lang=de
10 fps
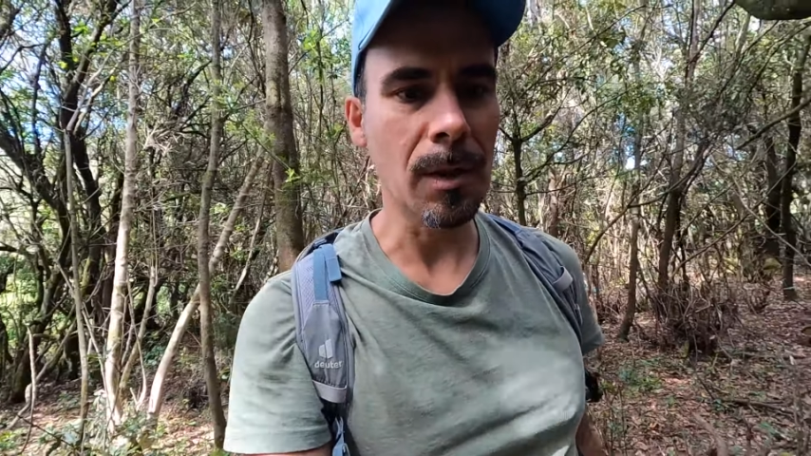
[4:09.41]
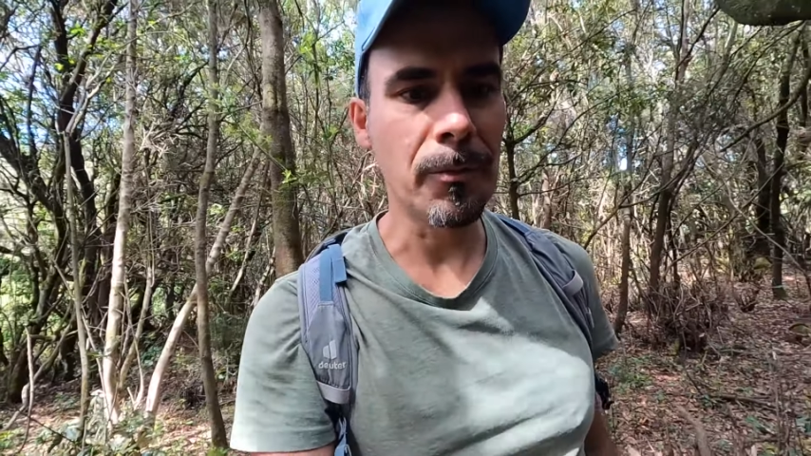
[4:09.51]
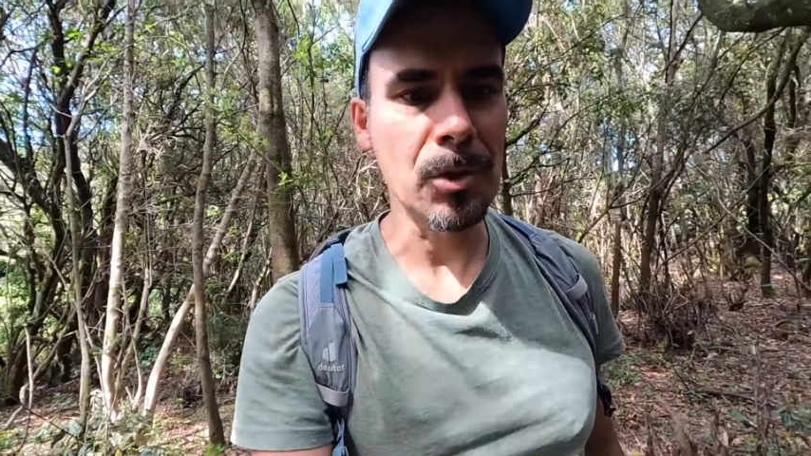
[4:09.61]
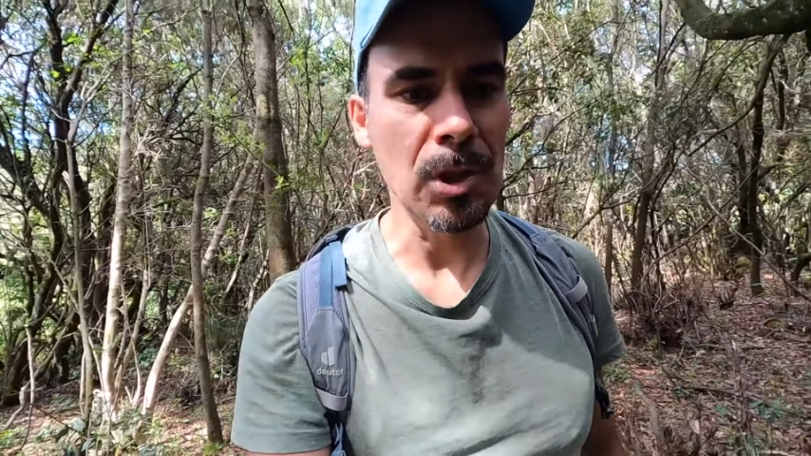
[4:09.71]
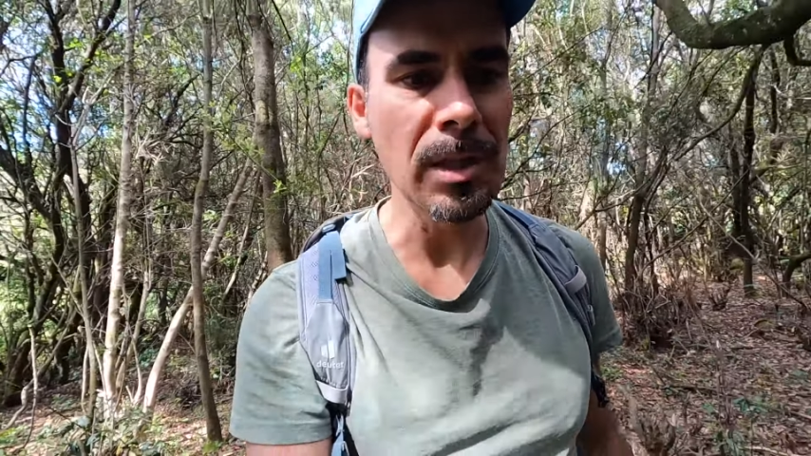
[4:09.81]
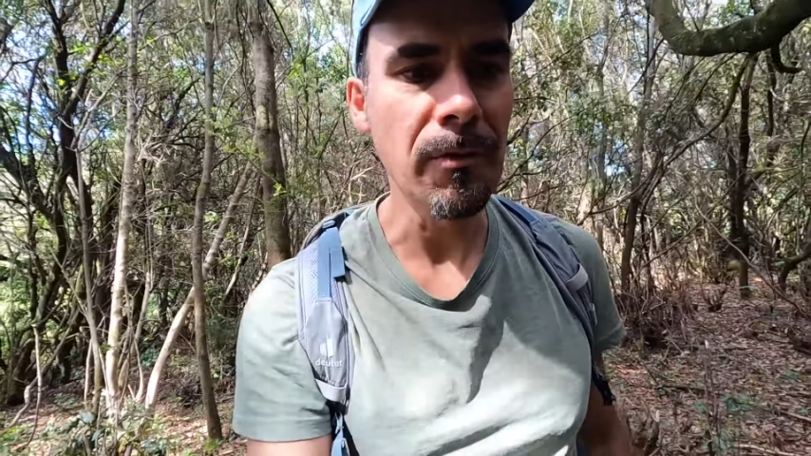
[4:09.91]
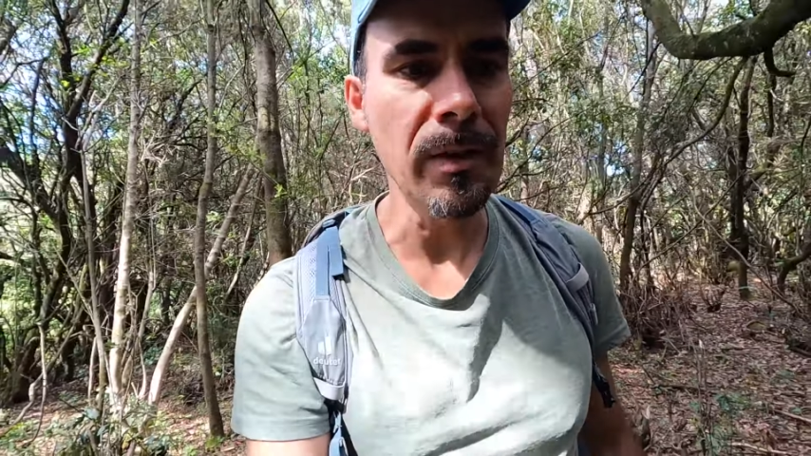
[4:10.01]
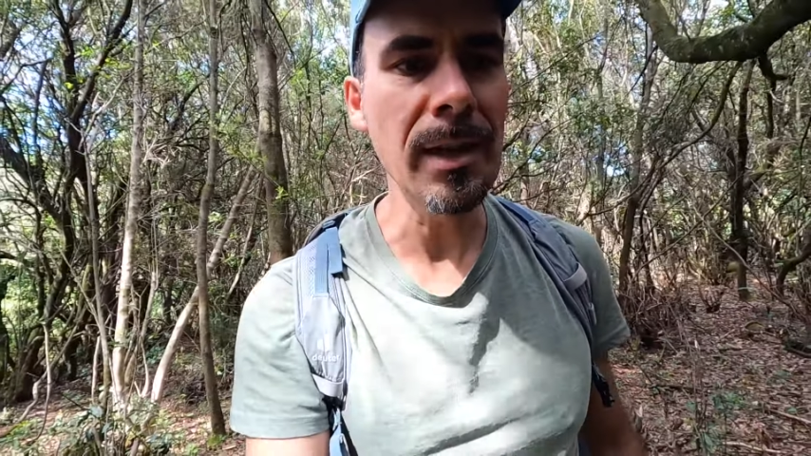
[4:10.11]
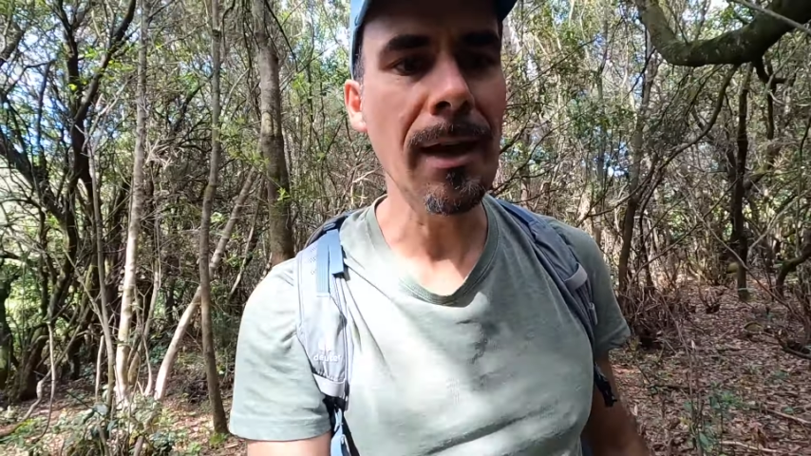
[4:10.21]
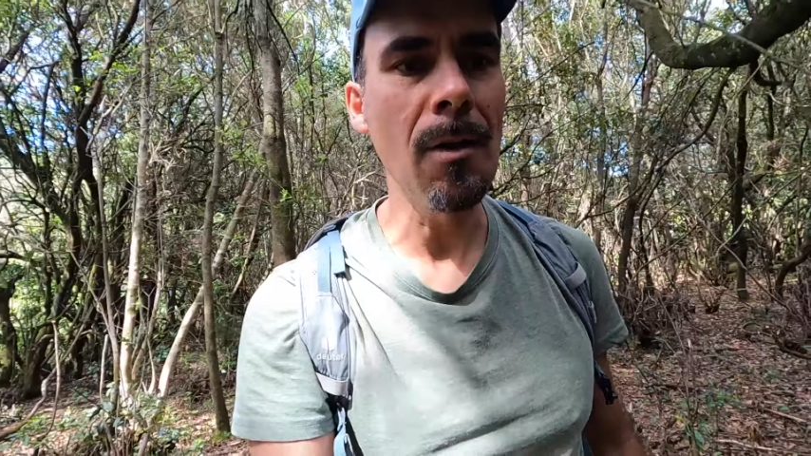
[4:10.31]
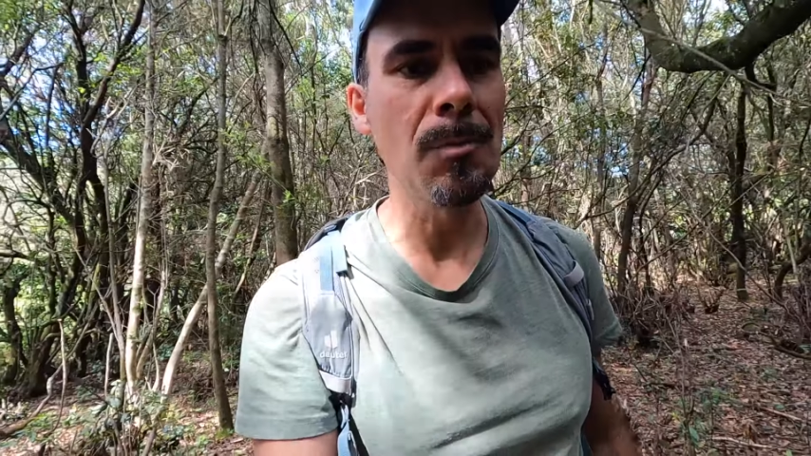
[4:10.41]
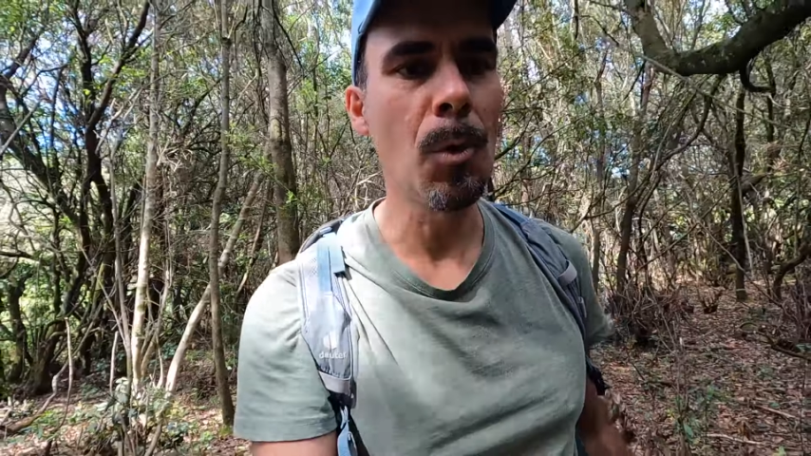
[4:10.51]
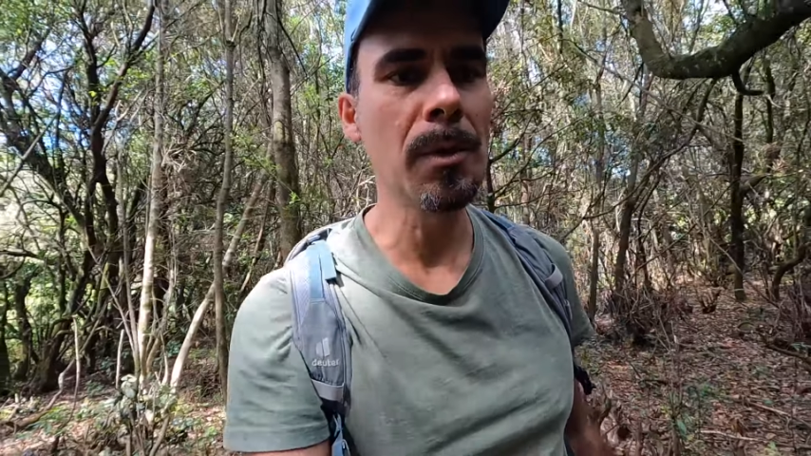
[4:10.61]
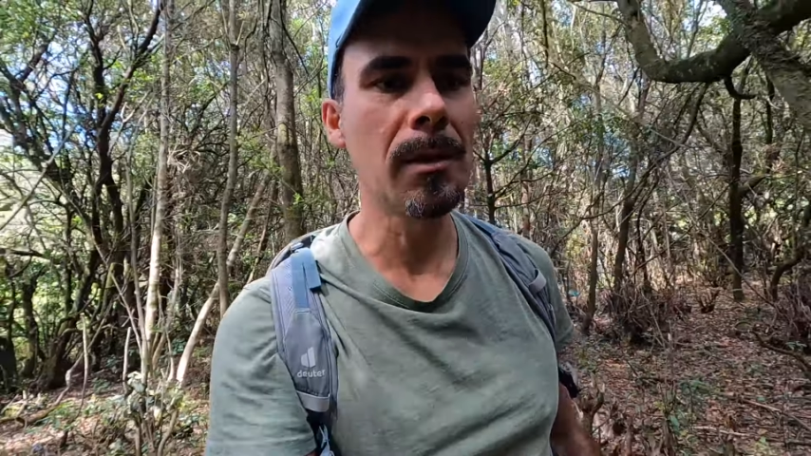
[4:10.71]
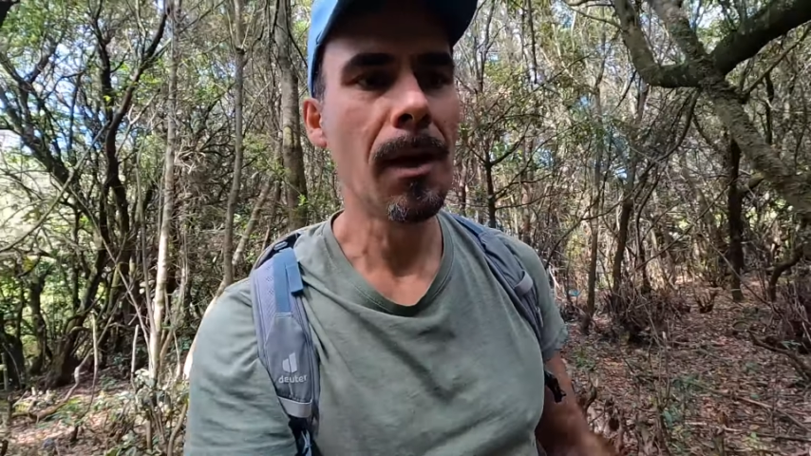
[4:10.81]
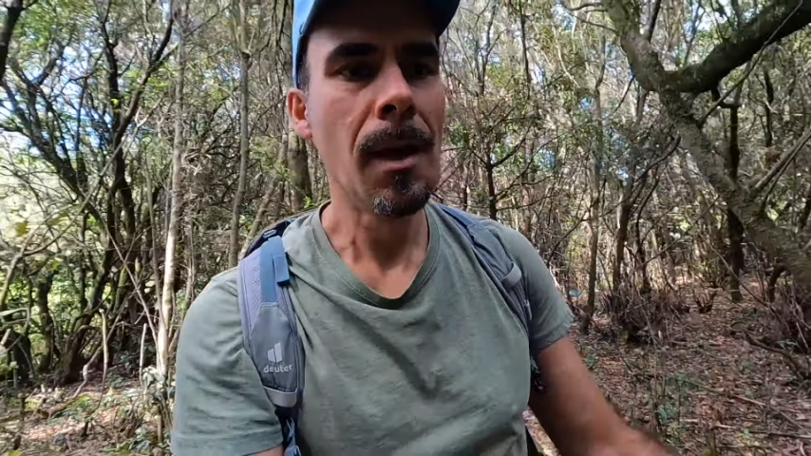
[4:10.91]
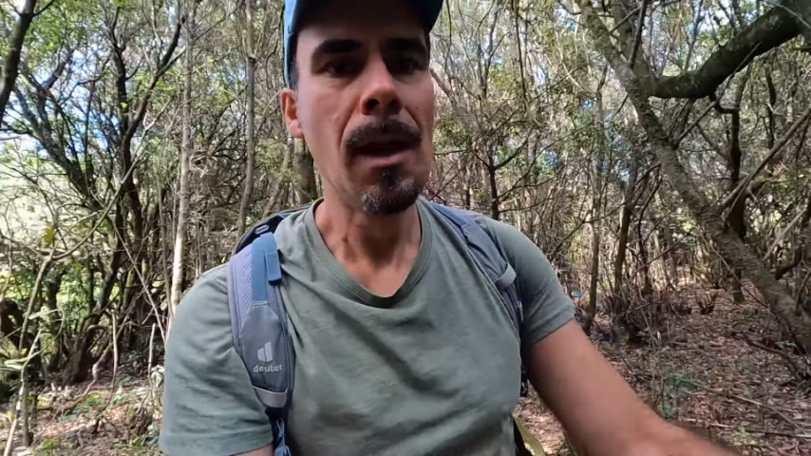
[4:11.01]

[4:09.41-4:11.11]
habe verschiedene Wege ausprobiert,